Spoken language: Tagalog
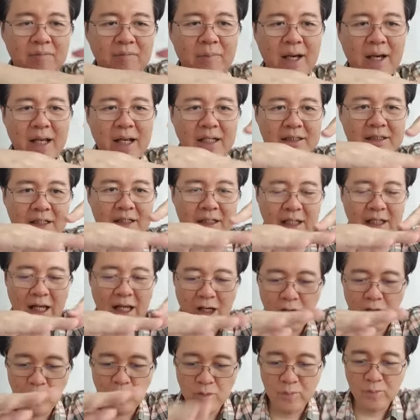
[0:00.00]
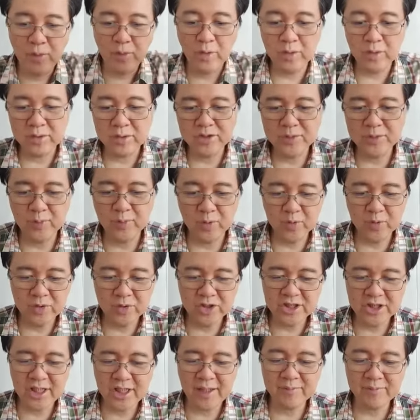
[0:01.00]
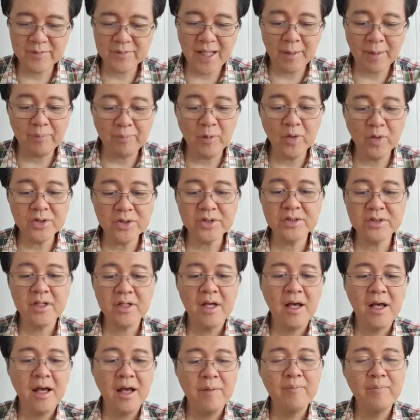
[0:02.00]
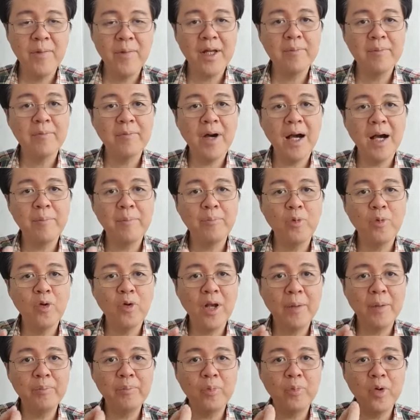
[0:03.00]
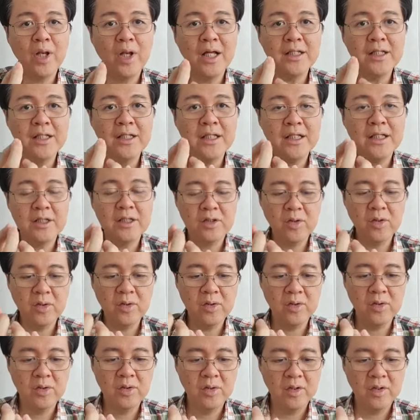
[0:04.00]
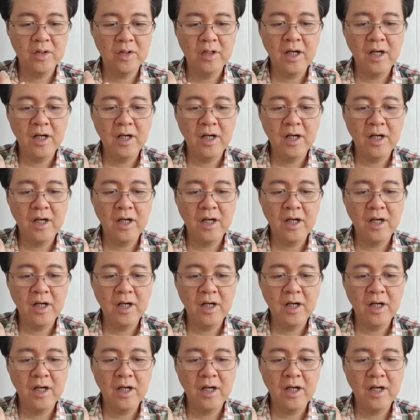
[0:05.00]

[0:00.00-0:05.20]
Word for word: Para siya nakalubog, spoon shape. Tapos, may mga pula-pula dito.